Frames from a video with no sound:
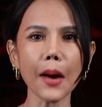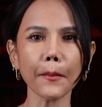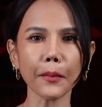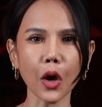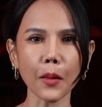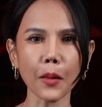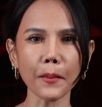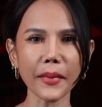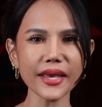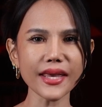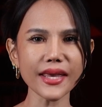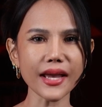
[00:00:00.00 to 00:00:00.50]
เพ
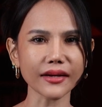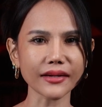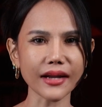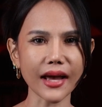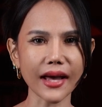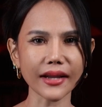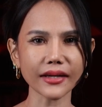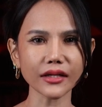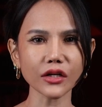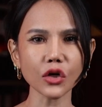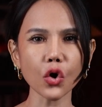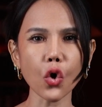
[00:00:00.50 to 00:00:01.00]
ราะไม่อย่าง
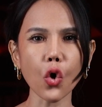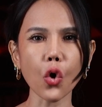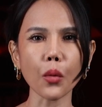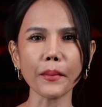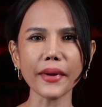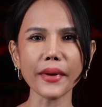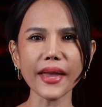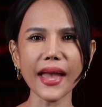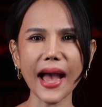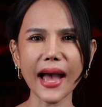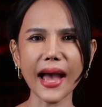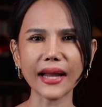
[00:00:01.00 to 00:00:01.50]
นั้น คง
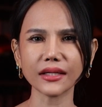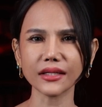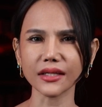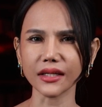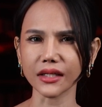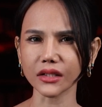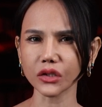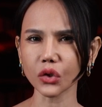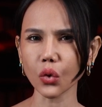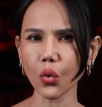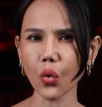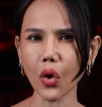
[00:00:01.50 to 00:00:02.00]
ไม่อาจ
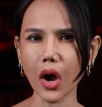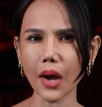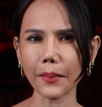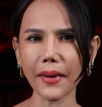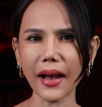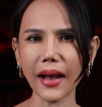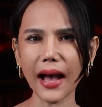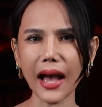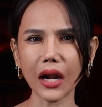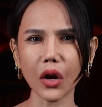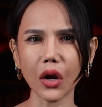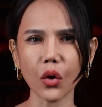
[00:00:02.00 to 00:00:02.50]
ถึงตัว
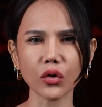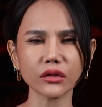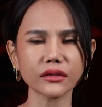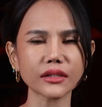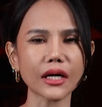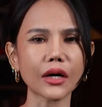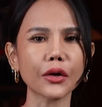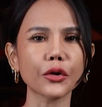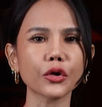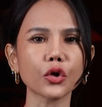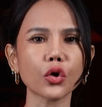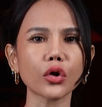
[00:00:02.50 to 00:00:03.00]
พาลง
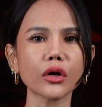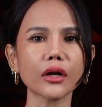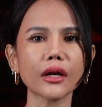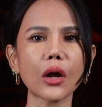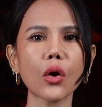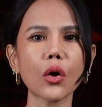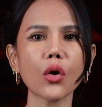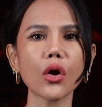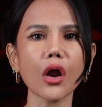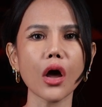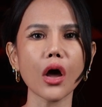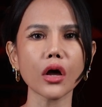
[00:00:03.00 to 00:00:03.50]
จากรถ
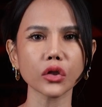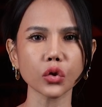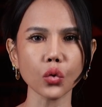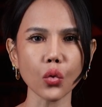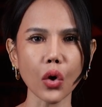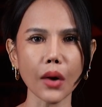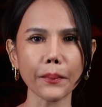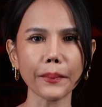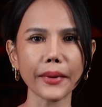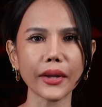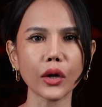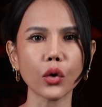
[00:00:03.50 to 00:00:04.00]
แล้วล็อก
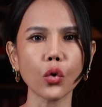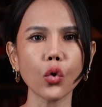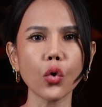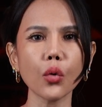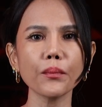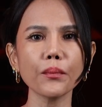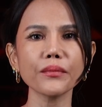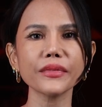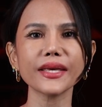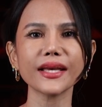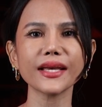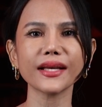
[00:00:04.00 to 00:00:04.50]
ตัวไป
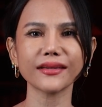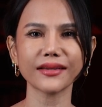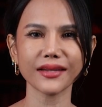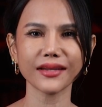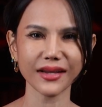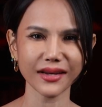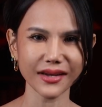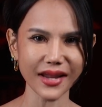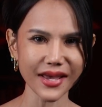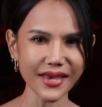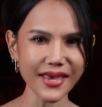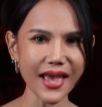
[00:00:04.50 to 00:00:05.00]
อุ้มยิง
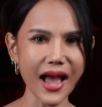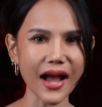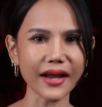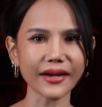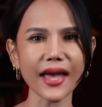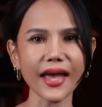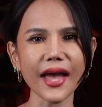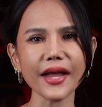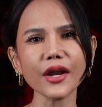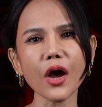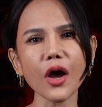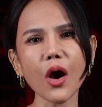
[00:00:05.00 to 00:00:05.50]
ทิ้งได้อย่าง
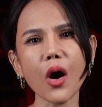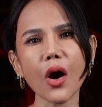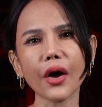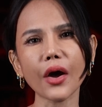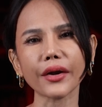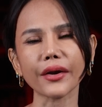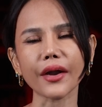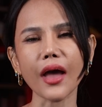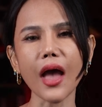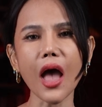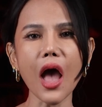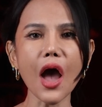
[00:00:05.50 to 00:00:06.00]
แน่นอน